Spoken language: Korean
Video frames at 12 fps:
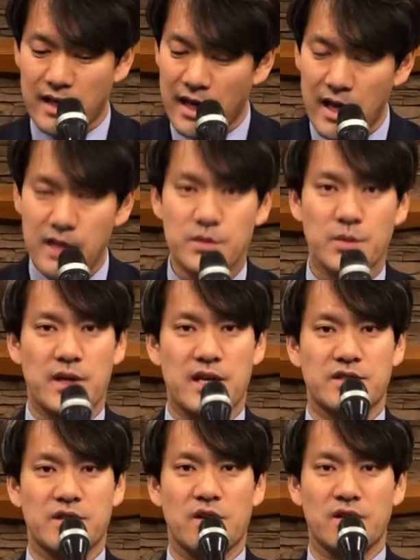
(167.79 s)

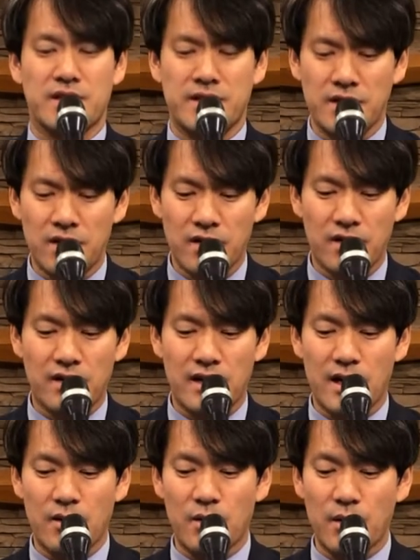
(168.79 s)
계속해서
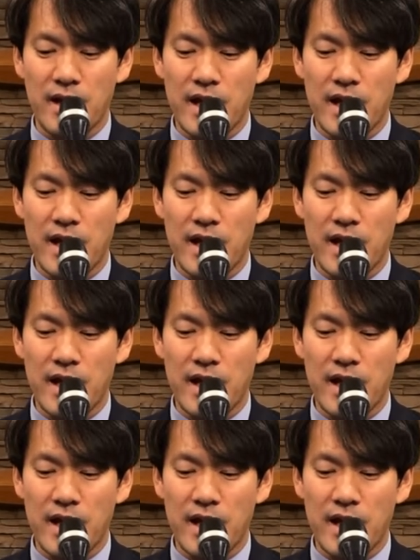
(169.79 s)
기억하고